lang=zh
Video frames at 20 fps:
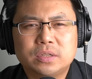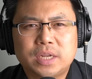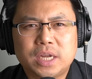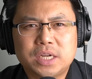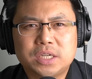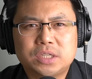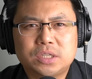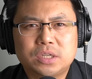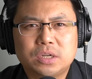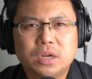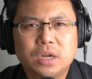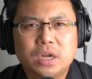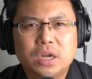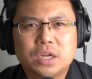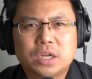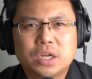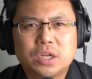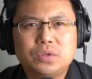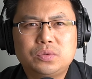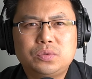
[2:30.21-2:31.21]
但是
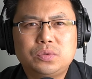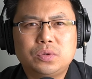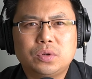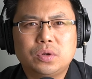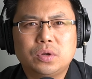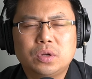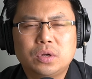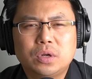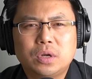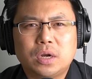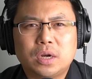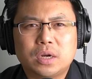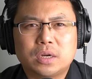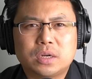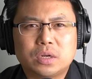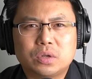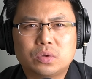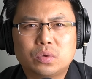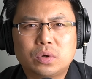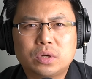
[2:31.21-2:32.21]
根据啊
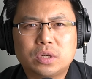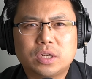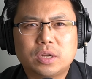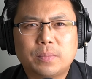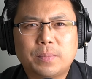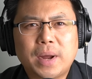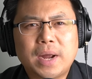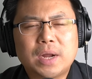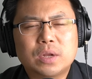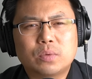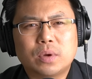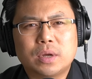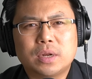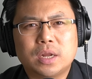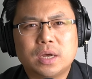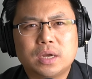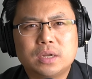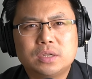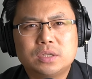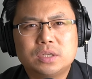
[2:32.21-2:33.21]
很多人的判断呢，